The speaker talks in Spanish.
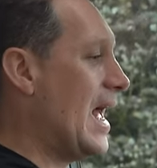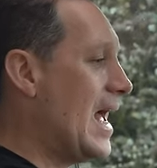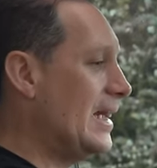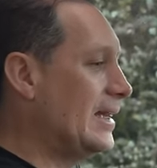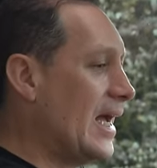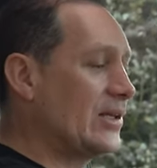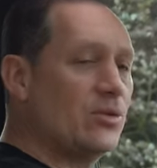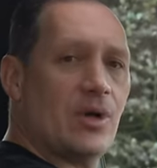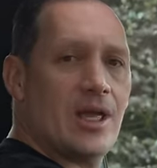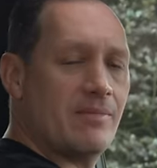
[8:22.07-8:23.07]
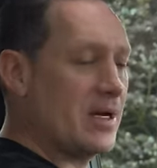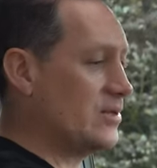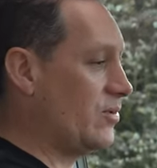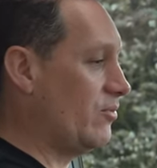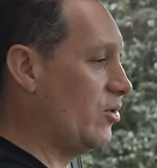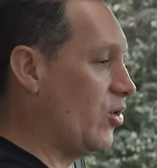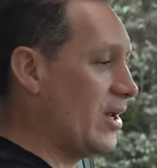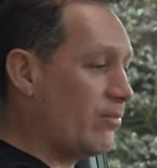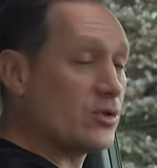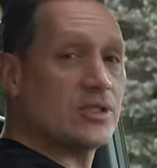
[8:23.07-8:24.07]
al tacto, además una muy
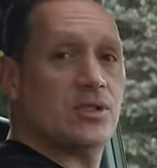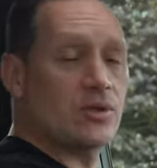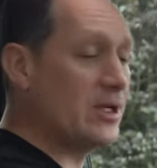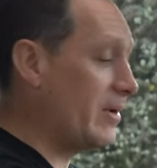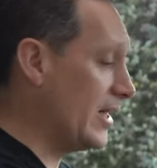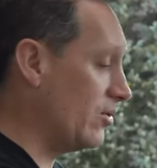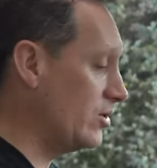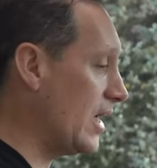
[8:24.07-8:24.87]
buena posición de manejo,